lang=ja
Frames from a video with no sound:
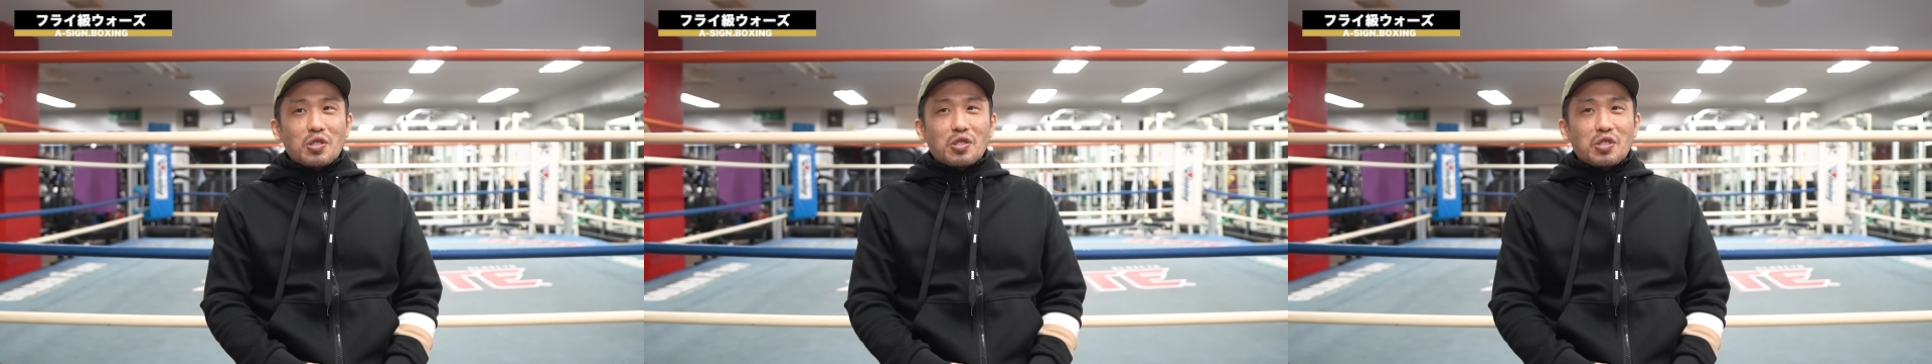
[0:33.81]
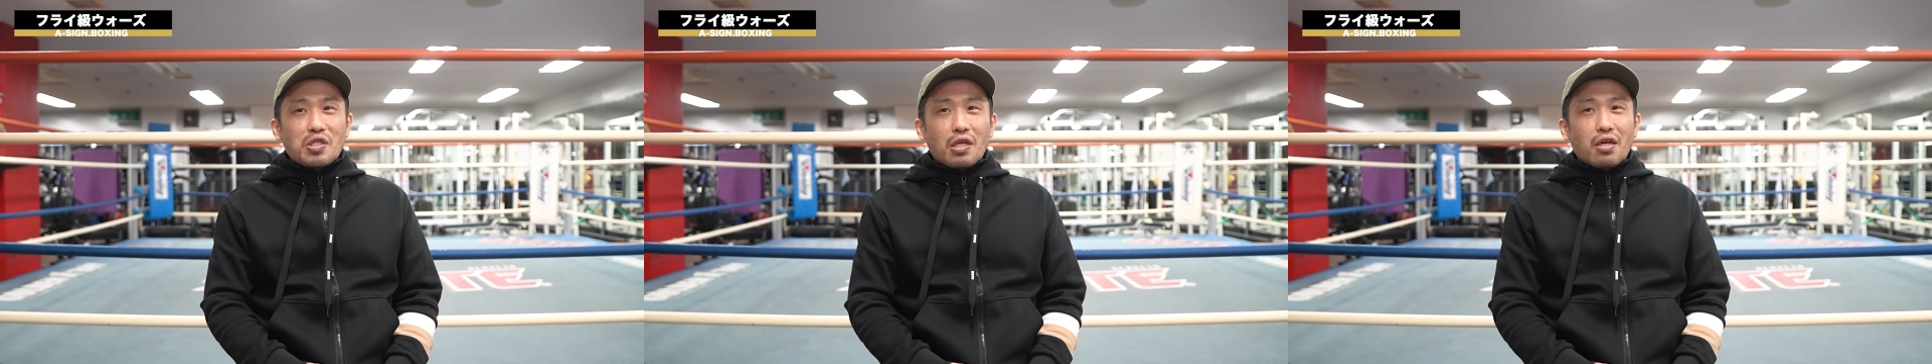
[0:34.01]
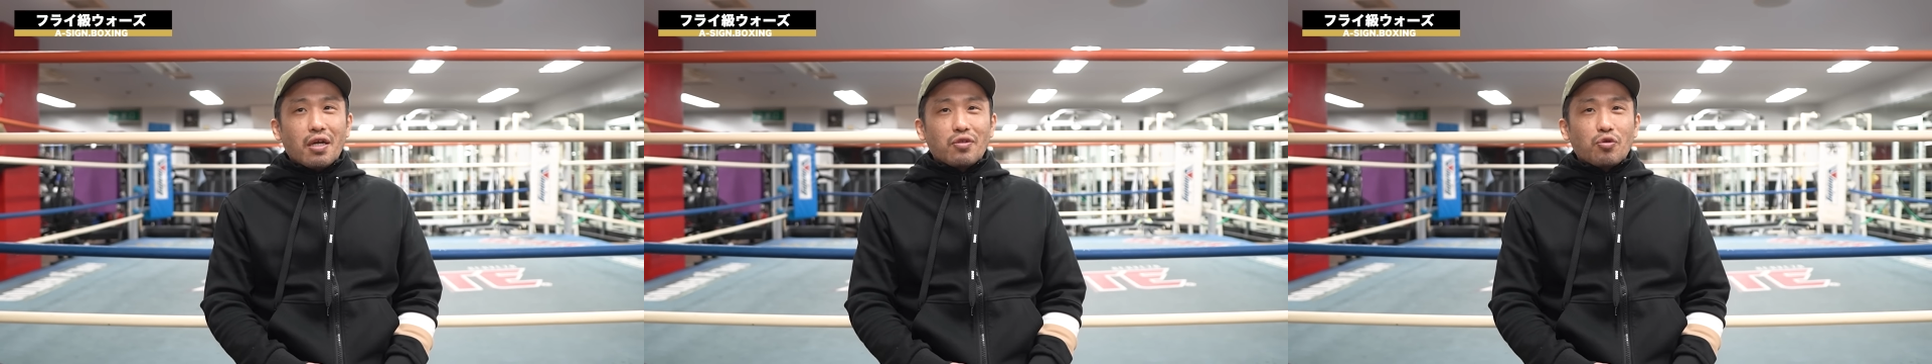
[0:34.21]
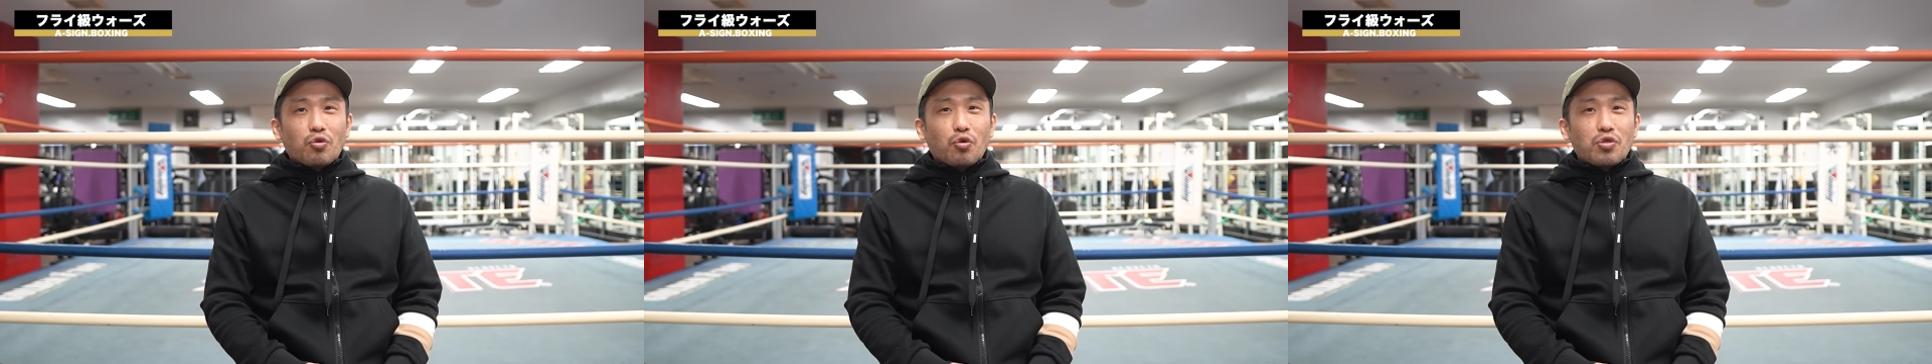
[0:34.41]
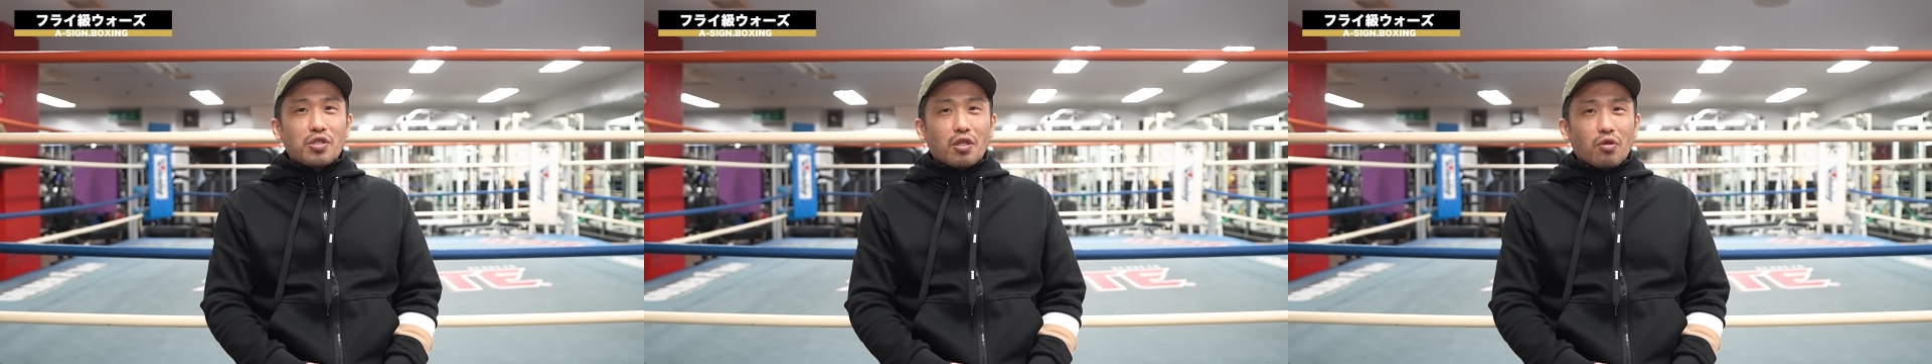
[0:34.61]
全ラウンド
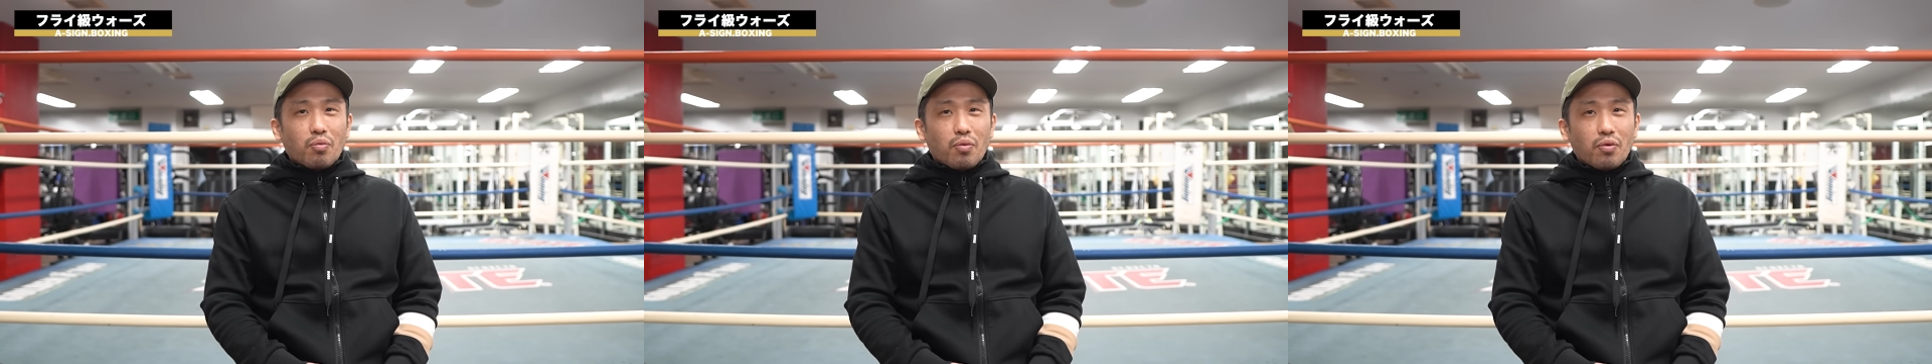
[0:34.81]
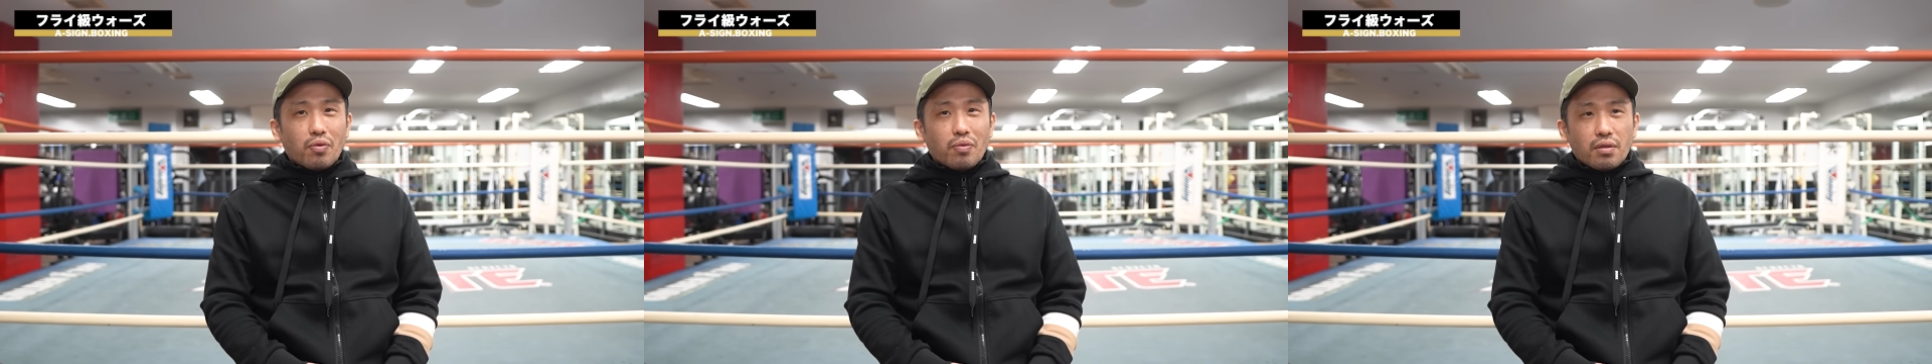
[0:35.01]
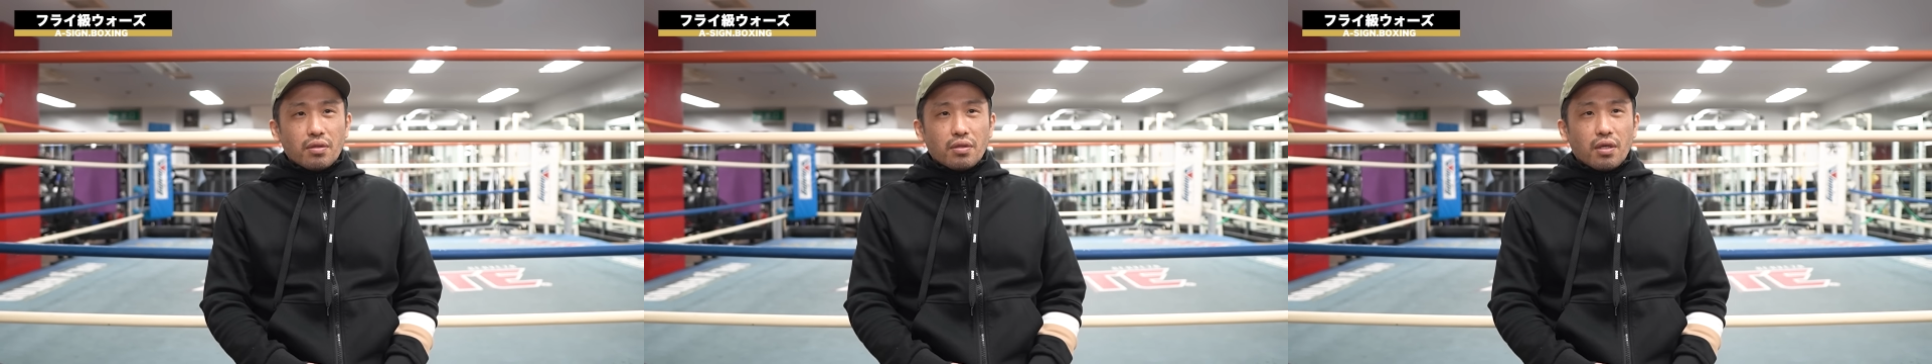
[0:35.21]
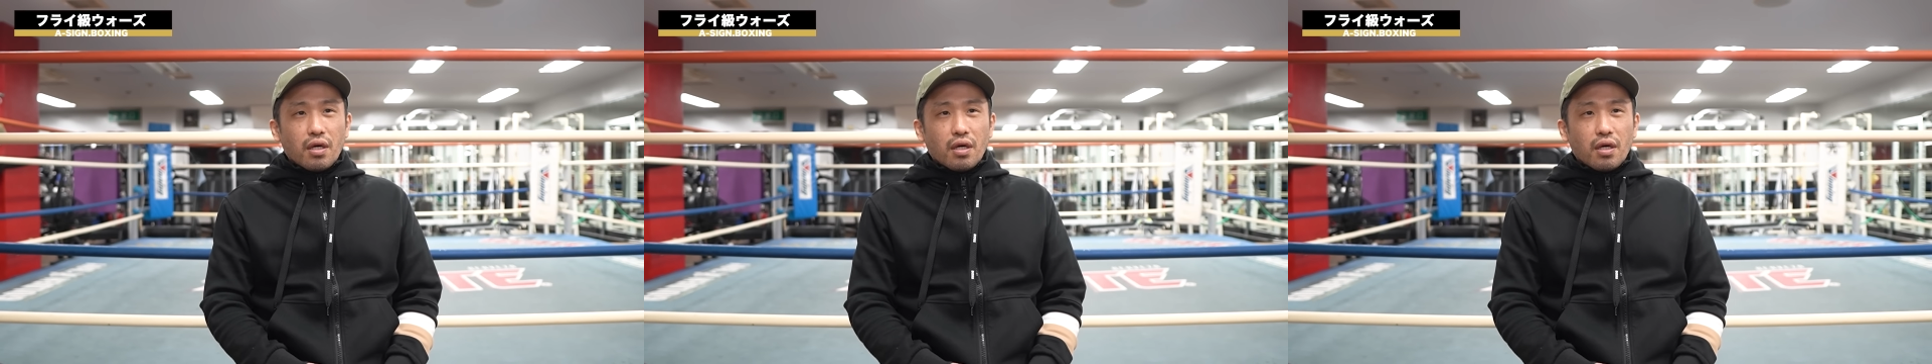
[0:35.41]
取ってたと思う。